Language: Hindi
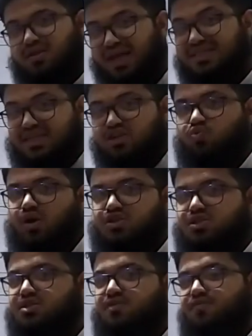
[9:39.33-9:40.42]
टेस्टेड
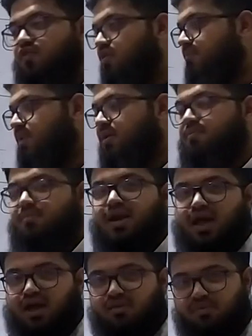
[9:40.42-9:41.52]
क्वेश्चंस के फॉर्म में मिड
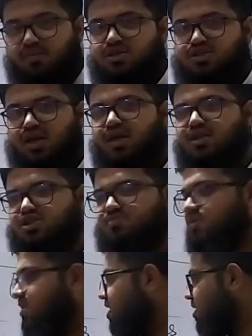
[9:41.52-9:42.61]
एंगल में मिल जाएंगे
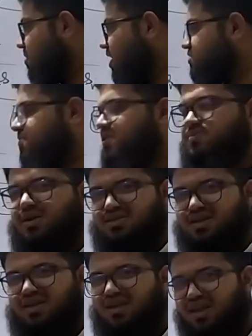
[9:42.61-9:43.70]
जिसमें पास पेपर्स में
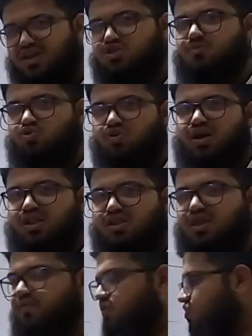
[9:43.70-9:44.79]
अक्सर रिक्रिएशन में थोड़ी
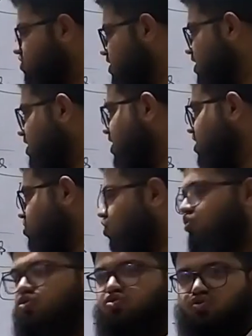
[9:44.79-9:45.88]
गलतियां भी होती हैं तो
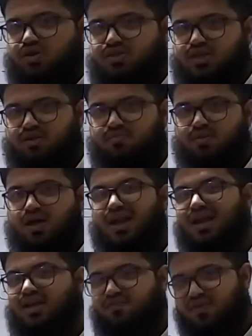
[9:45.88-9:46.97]
उनको थोड़े से
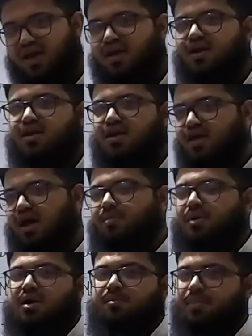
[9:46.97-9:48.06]
रेक्टिफाई करके यहाँ
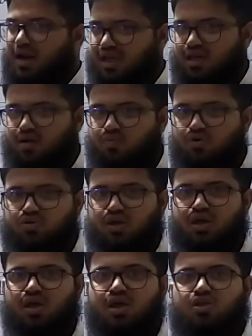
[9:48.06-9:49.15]
पर कंपाइल किया हुआ होता
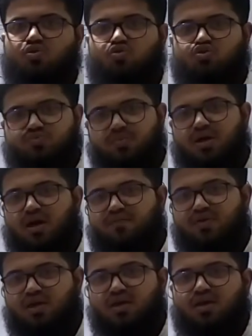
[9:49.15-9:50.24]
है तो उसमें भी
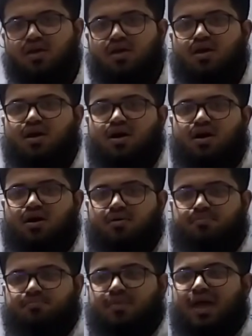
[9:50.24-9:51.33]
काफ़ी
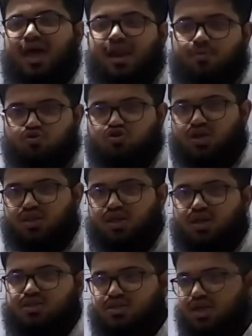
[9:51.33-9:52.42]
हेल्प हो जाती
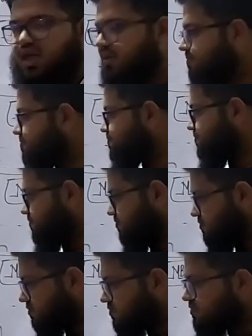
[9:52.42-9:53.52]
है ठीक है
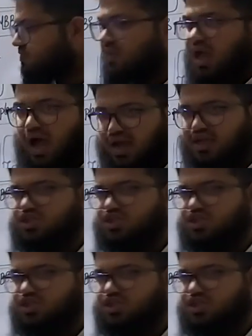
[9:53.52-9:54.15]
आगे